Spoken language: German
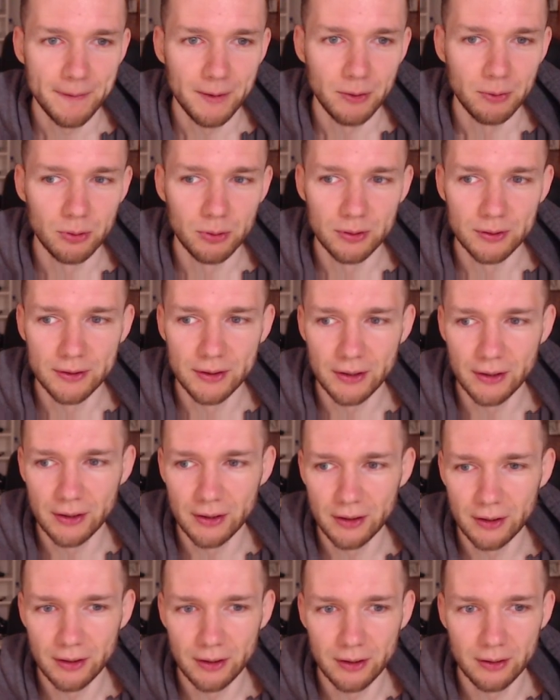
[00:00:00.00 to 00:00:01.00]
Und äh,
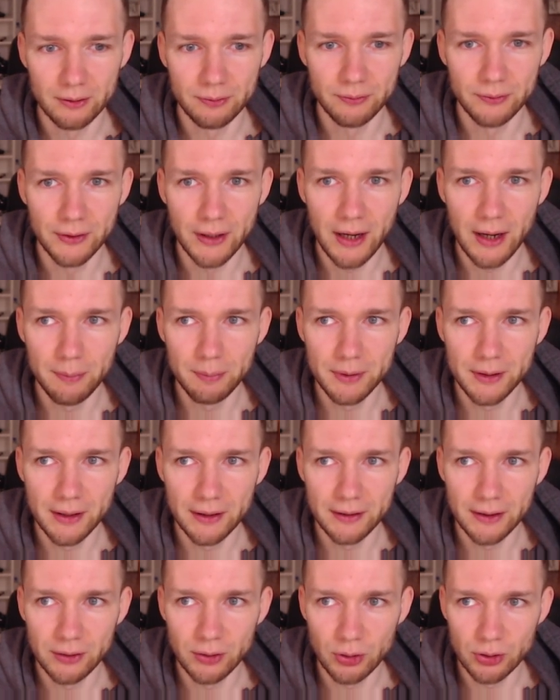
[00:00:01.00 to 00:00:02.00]
wir haben hier
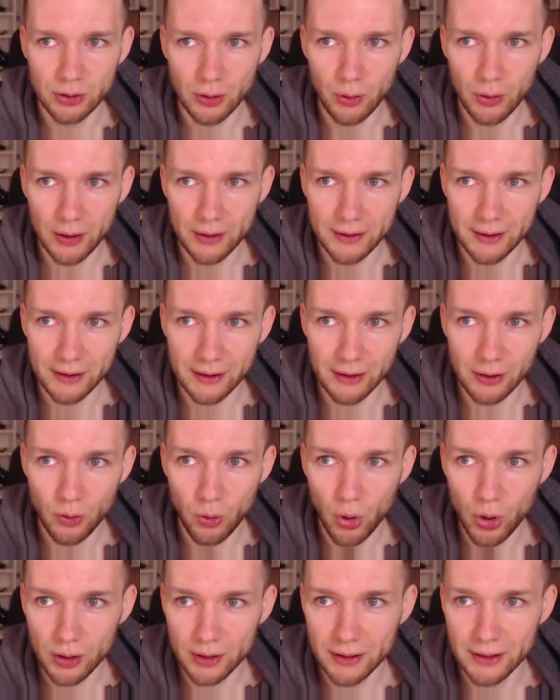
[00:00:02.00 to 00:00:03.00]
natürlich auch eine
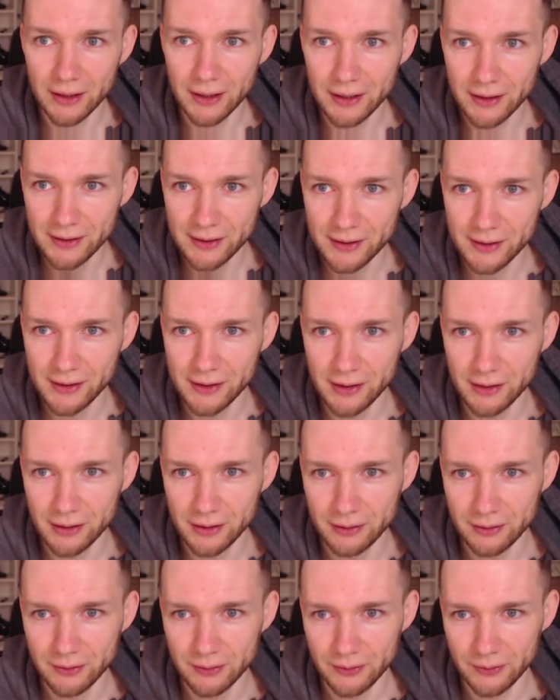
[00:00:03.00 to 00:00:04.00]

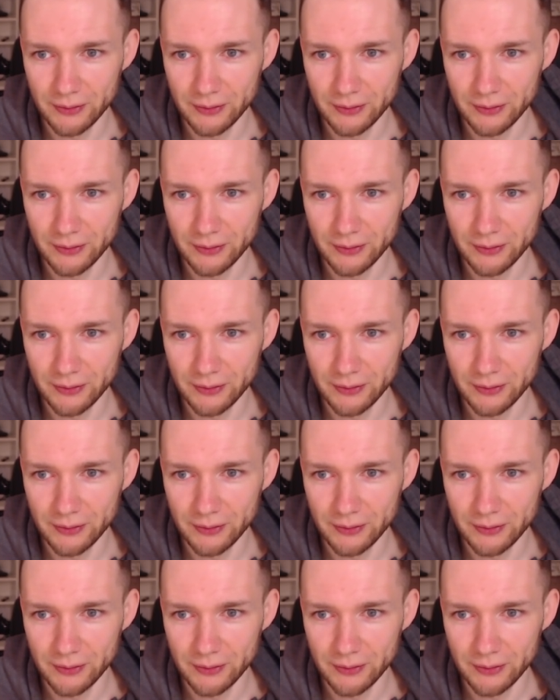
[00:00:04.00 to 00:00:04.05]
Rekordliste.